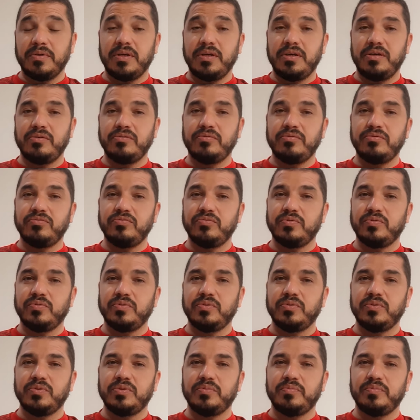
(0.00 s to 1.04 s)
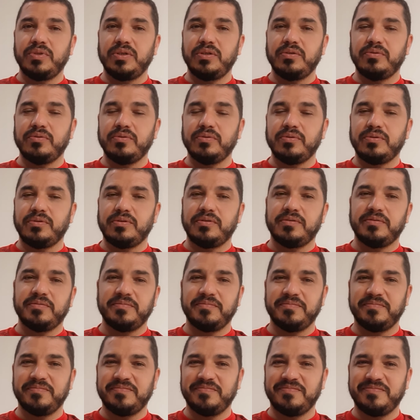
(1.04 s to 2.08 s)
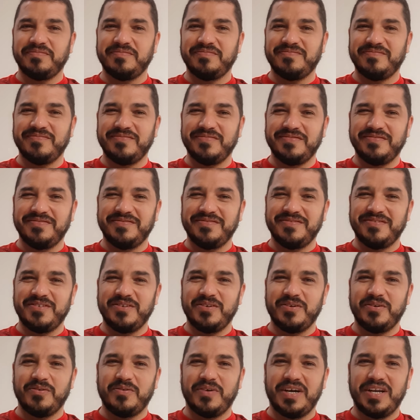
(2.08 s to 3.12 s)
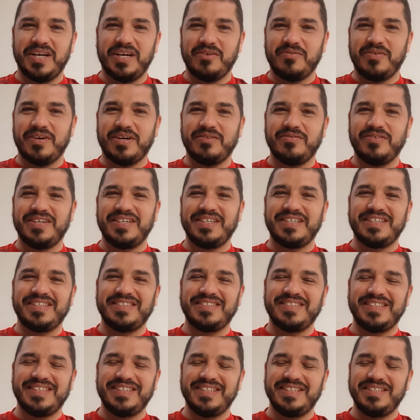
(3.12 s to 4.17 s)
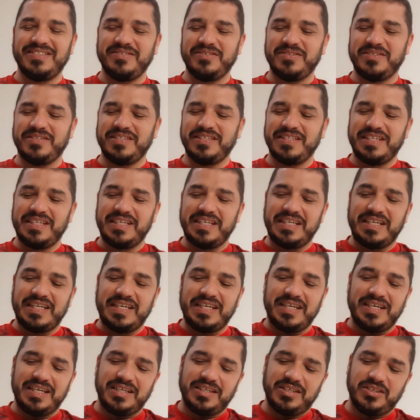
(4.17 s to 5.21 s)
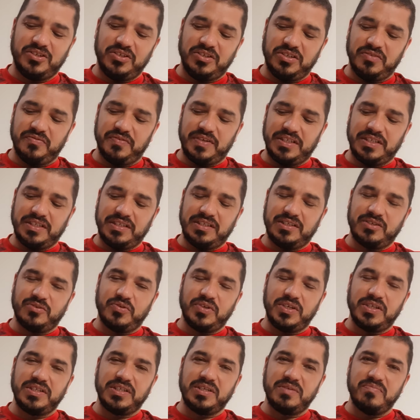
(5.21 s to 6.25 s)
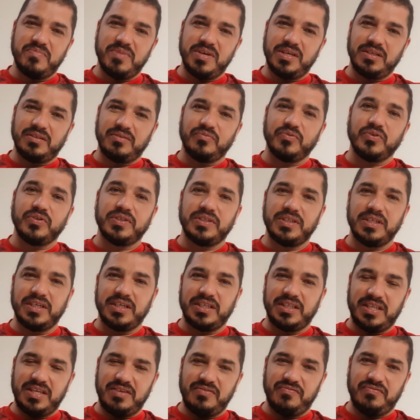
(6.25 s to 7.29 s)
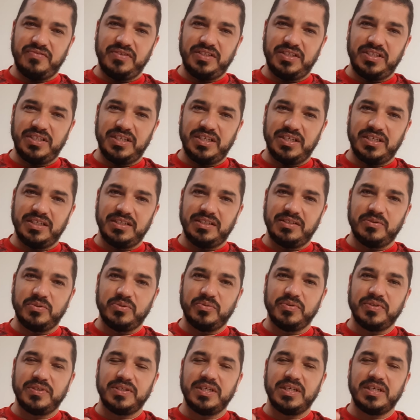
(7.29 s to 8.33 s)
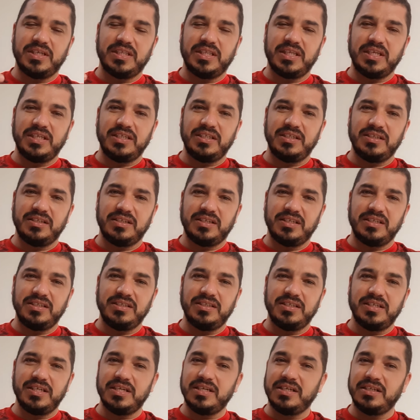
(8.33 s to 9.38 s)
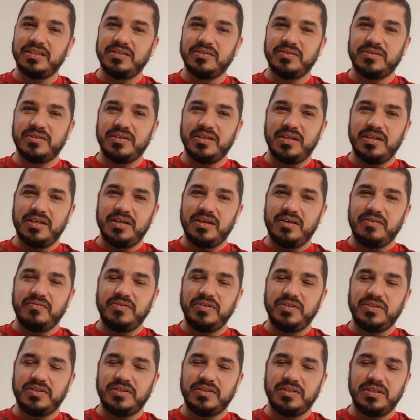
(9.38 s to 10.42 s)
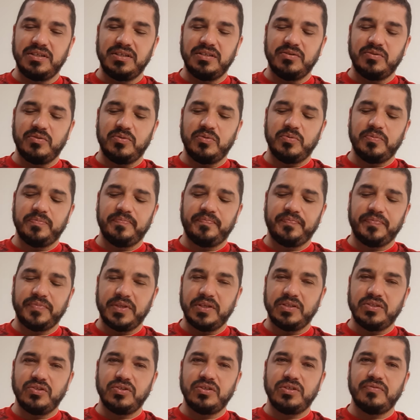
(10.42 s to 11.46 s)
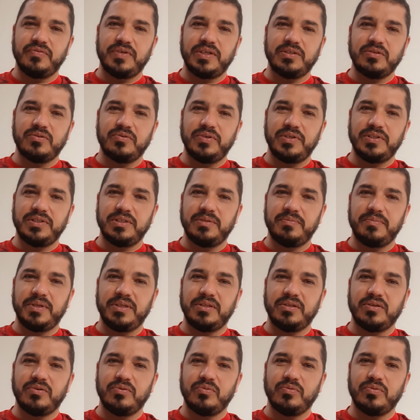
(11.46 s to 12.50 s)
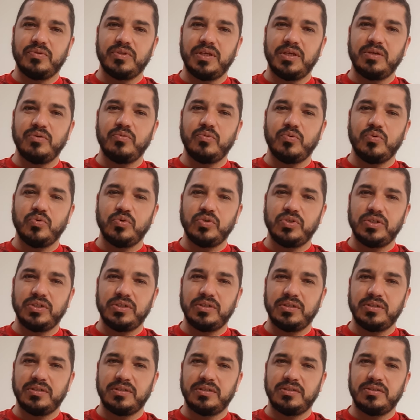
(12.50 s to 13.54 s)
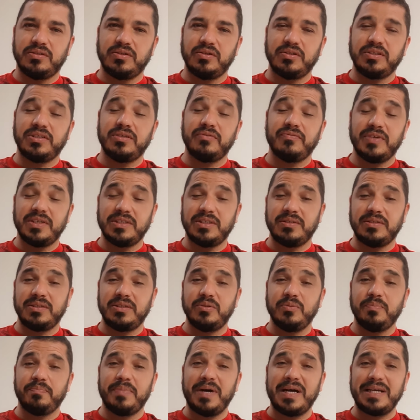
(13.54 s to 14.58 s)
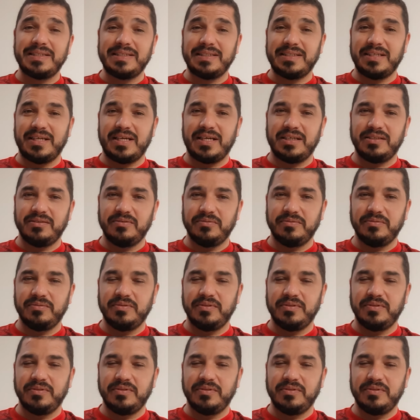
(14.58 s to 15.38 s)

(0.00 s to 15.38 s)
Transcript: Que eu, nos meus 44 anos, se eu tivesse esse conhecimento, você que tem 20 anos, você que tem 15 anos, 25, se eu tivesse conhecimento que eu tenho hoje, se eu tivesse sido passado